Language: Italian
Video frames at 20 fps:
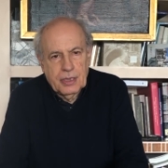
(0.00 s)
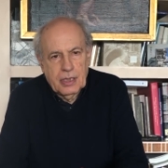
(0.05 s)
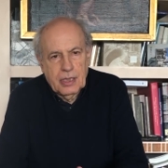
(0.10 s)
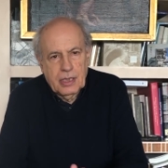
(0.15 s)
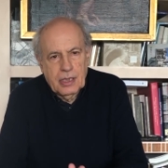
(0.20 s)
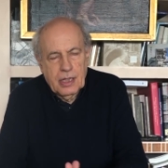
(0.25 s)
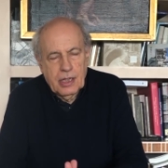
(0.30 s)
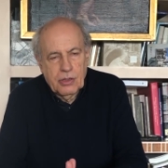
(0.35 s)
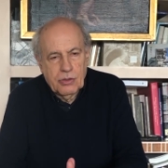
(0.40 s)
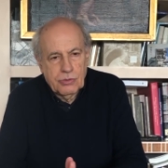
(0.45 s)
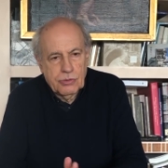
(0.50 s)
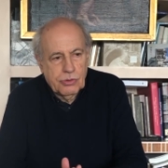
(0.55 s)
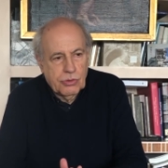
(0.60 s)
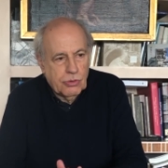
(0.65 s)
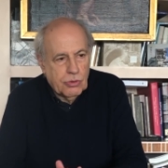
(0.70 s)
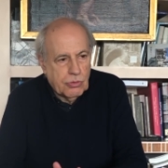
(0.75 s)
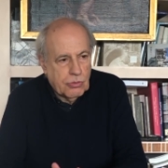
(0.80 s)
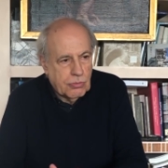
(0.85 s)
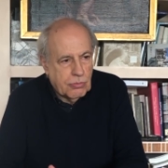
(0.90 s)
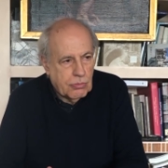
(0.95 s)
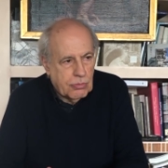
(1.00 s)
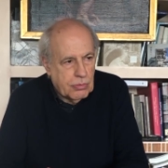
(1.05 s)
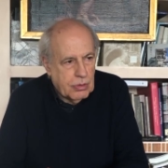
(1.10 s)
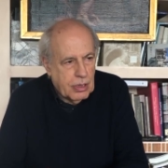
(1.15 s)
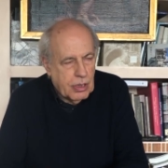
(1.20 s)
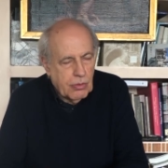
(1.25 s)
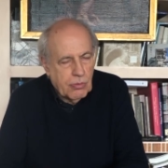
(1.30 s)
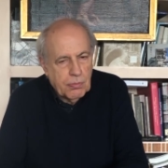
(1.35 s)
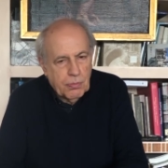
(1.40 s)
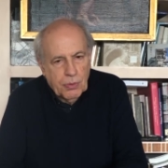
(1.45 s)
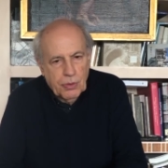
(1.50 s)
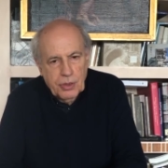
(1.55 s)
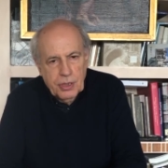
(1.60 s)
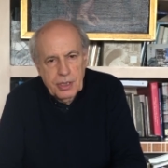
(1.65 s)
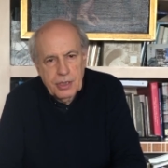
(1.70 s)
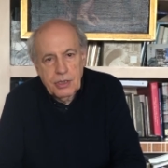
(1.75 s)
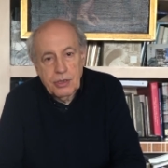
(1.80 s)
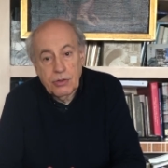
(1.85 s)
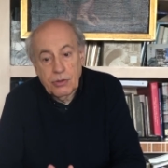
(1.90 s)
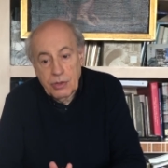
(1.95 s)
eh, che non sono né un
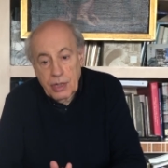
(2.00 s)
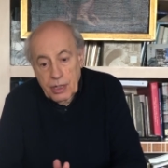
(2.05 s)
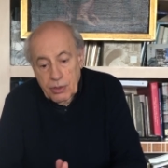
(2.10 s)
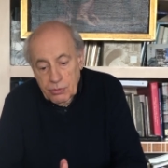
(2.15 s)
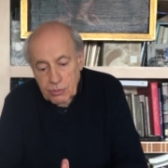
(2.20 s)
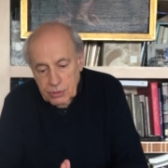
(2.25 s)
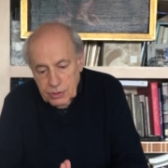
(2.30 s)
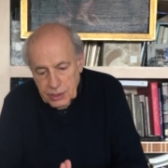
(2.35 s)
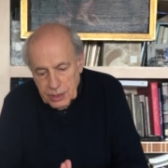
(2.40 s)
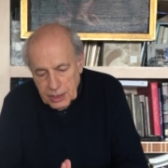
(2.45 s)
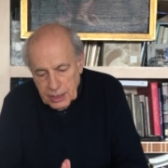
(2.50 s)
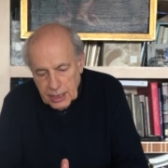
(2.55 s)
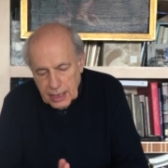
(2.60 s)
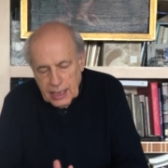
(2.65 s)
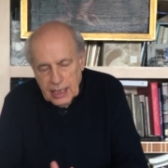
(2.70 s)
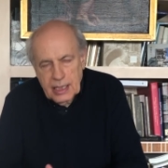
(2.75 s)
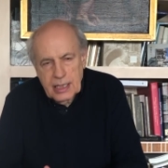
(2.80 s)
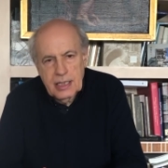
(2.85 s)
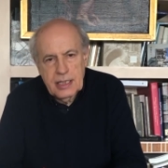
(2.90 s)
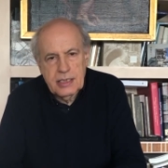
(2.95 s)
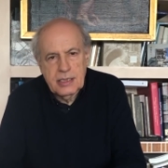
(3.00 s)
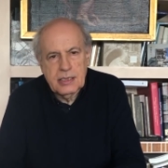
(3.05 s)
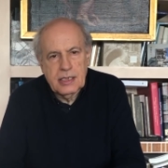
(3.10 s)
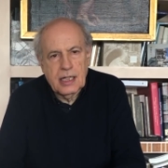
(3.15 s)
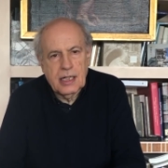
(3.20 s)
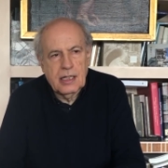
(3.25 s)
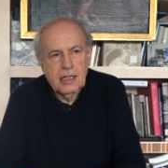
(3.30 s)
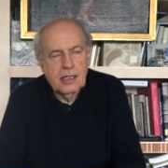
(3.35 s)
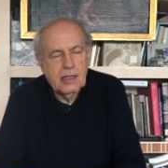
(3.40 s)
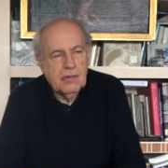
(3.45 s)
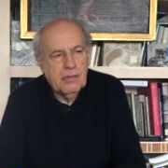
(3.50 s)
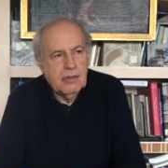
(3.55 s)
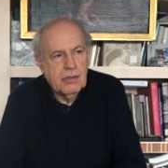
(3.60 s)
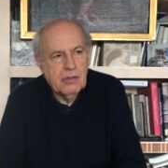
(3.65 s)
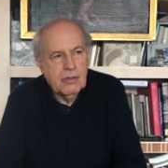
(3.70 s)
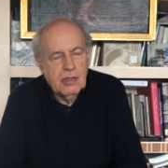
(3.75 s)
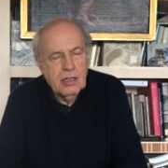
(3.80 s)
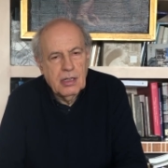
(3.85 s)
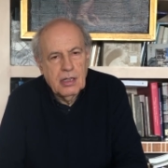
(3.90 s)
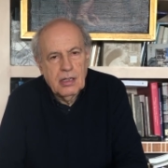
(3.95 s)
politico né un sindacalista, eh,
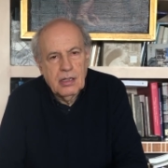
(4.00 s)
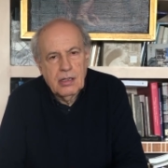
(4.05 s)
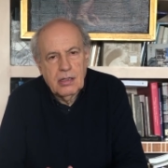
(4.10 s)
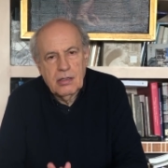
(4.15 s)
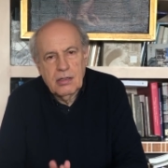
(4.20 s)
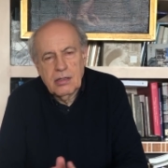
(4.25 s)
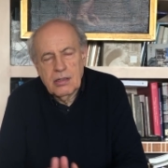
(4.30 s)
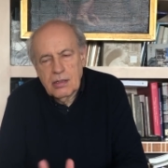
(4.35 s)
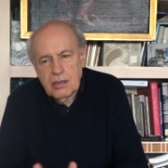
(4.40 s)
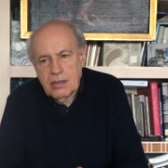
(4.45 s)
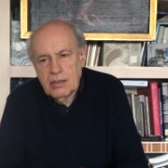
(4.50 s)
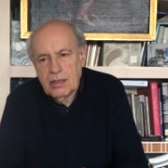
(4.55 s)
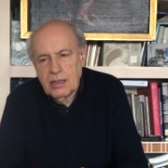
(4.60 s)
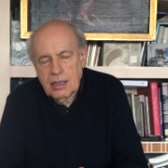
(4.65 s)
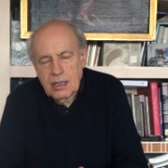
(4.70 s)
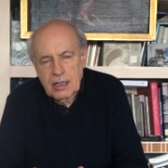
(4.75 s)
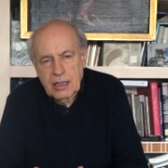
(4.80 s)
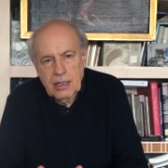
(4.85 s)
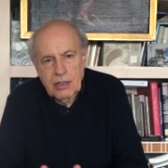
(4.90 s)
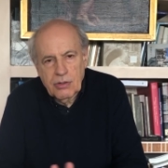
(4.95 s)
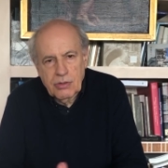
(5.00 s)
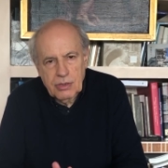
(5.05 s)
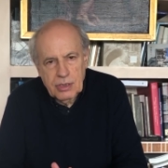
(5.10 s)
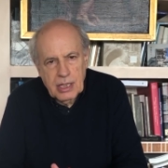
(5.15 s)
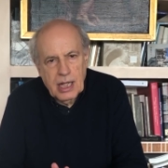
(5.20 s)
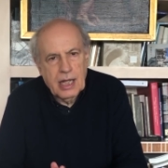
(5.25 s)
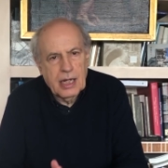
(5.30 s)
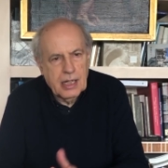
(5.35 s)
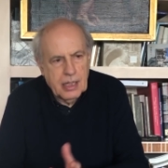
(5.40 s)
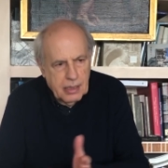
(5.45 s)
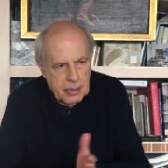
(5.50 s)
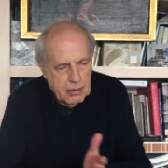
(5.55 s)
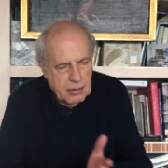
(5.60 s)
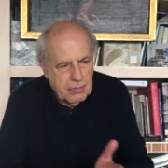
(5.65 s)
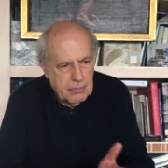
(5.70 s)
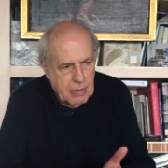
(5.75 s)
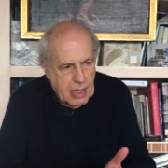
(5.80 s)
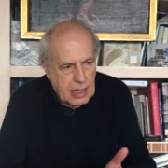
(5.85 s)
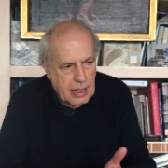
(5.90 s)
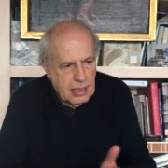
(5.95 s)
eh, ricordare,
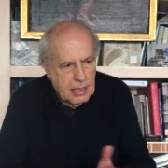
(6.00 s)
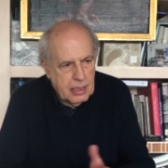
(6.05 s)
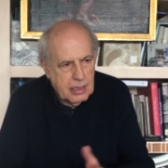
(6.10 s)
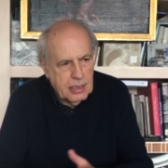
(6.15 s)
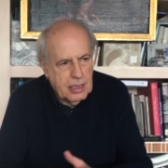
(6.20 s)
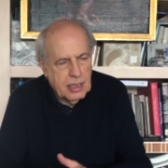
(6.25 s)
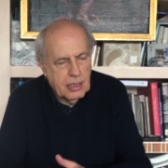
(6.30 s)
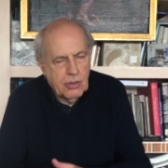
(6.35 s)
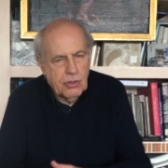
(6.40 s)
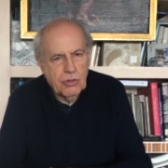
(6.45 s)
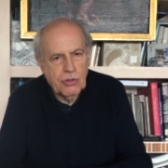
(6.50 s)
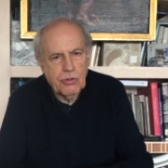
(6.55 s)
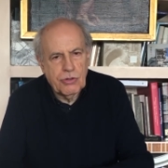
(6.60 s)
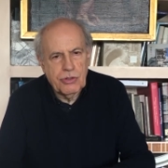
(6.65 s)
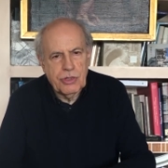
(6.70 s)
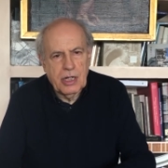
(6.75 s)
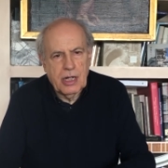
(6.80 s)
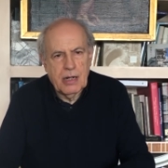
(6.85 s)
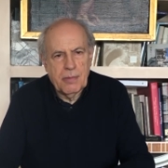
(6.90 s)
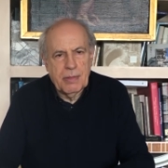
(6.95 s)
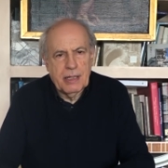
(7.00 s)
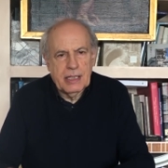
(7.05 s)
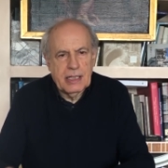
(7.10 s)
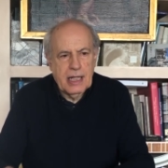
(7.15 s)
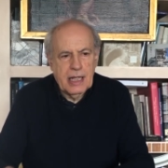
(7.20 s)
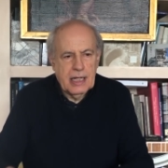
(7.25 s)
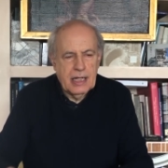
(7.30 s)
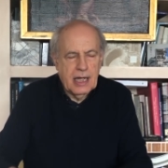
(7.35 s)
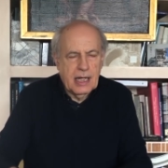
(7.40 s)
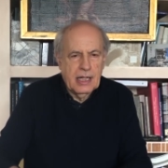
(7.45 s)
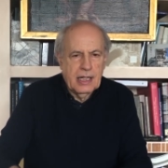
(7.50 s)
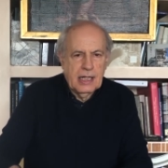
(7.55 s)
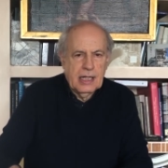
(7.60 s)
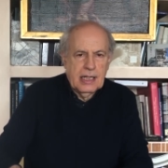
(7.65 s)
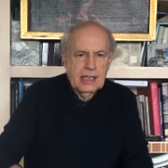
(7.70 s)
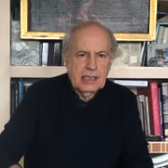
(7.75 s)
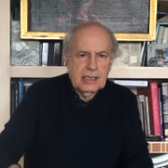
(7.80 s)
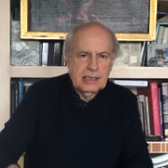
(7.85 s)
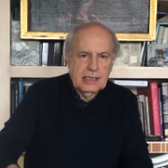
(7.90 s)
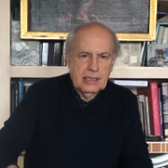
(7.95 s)
ma chi conosce la materia
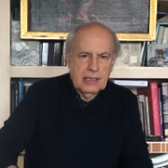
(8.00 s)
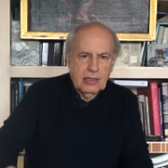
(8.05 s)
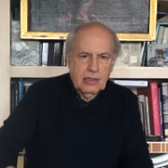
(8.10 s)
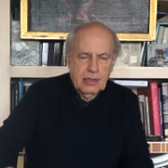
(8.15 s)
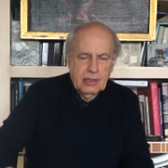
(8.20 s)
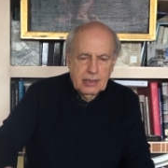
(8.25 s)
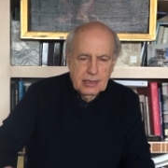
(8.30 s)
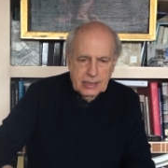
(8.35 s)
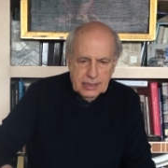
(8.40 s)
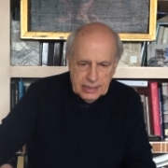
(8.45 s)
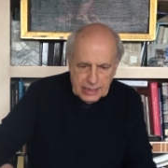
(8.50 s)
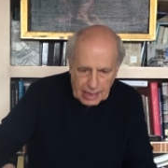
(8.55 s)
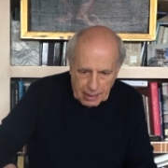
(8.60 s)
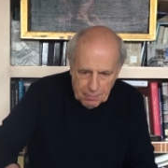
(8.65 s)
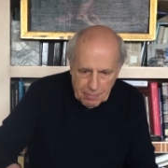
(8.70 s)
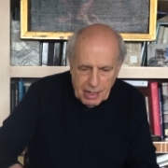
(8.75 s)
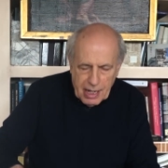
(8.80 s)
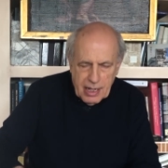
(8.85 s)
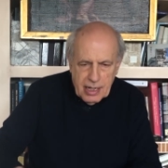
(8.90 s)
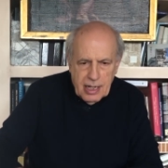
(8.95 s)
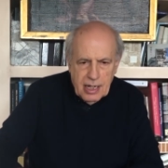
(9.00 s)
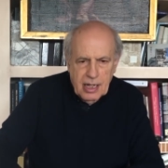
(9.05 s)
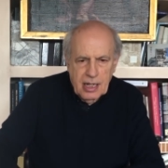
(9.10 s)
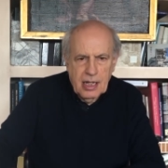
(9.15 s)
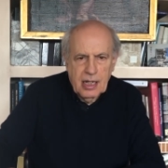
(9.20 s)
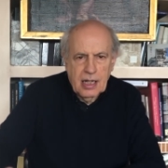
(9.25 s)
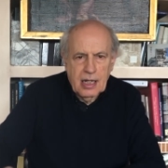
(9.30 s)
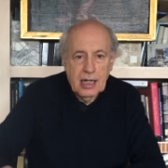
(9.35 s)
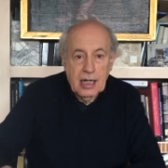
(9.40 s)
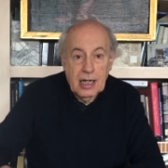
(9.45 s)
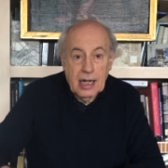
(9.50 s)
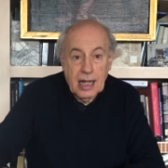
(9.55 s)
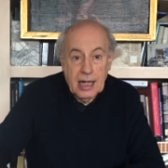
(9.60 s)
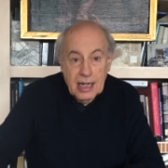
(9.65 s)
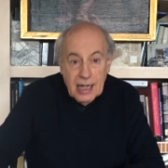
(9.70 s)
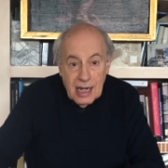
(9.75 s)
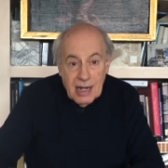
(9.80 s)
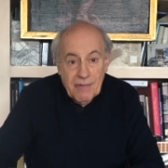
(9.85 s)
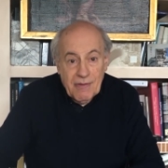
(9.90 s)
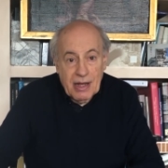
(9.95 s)
sa bene la
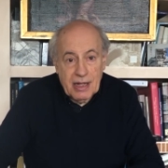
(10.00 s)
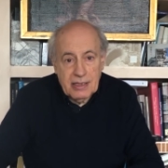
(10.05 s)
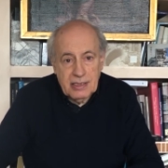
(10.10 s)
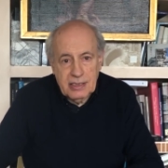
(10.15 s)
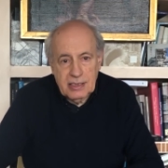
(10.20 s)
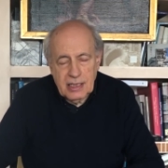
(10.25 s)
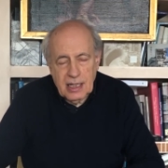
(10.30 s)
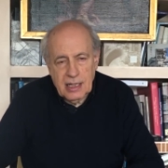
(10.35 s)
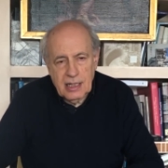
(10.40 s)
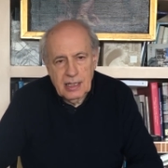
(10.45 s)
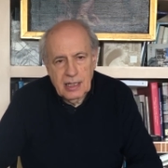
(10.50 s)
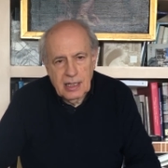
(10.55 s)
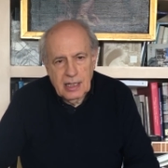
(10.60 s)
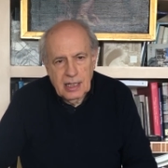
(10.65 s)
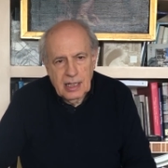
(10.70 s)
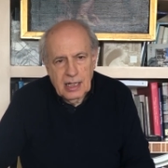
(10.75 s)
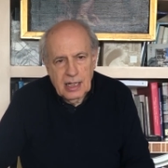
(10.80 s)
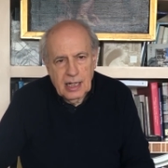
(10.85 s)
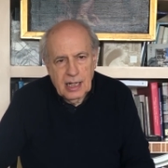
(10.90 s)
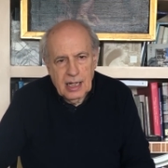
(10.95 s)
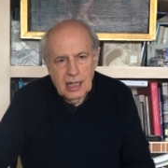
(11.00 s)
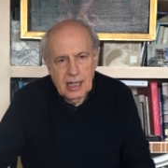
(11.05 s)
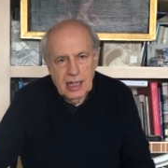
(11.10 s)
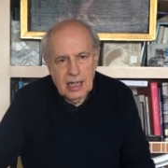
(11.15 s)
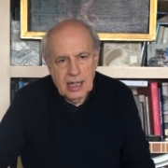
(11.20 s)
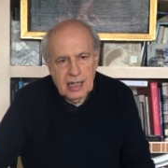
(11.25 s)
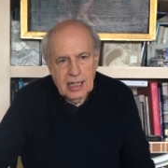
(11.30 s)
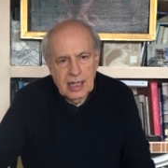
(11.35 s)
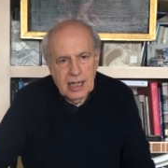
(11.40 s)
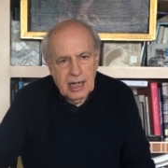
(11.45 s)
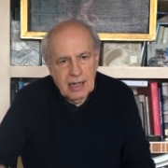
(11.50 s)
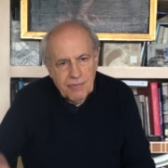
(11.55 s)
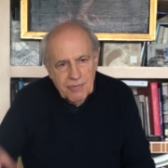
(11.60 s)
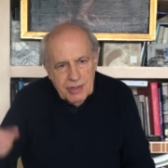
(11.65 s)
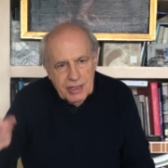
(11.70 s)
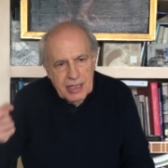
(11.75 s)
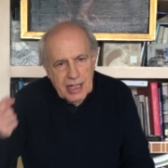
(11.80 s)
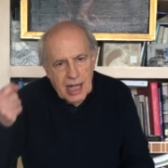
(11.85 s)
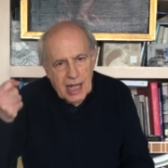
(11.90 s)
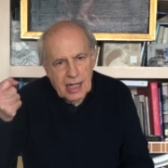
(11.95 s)
rilevanza e la
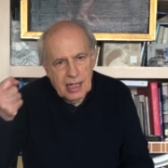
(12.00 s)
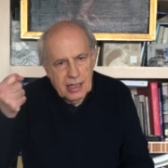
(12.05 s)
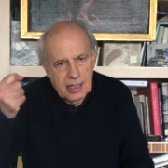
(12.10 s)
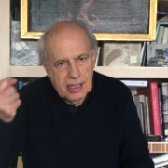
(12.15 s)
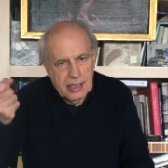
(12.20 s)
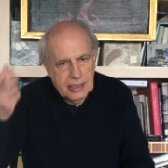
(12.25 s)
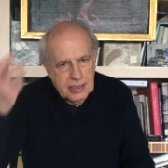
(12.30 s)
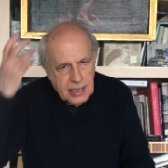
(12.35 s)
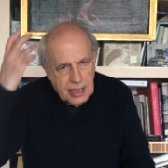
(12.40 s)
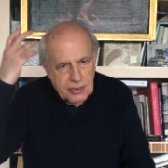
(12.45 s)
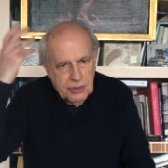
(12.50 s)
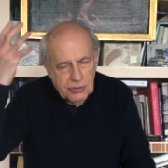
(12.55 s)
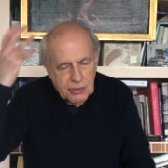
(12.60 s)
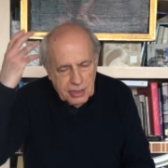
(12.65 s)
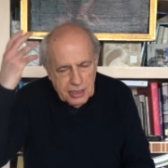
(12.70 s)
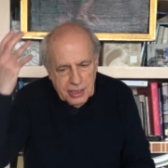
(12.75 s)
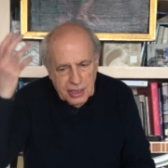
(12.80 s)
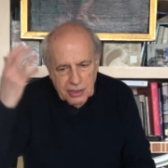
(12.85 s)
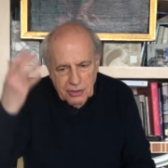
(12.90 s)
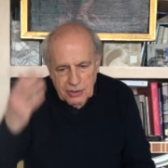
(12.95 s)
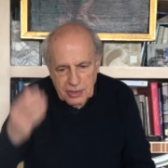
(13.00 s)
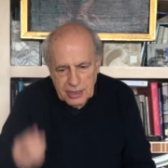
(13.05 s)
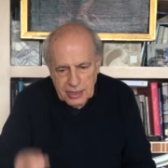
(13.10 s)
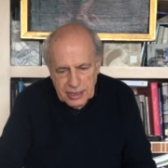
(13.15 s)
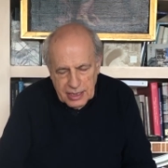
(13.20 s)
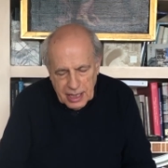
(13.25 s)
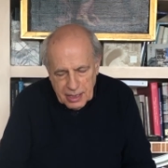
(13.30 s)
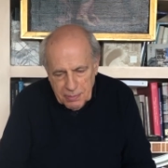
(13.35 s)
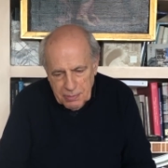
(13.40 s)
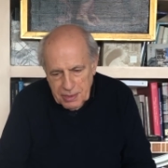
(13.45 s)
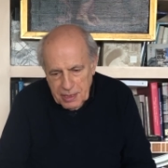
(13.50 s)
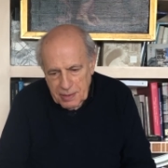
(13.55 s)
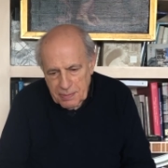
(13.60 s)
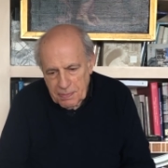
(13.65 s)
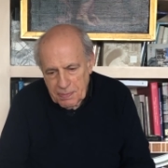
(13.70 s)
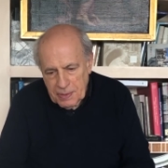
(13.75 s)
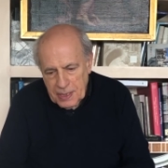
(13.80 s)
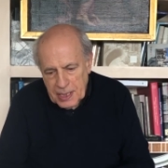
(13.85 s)
gravità, nel senso antico del termine,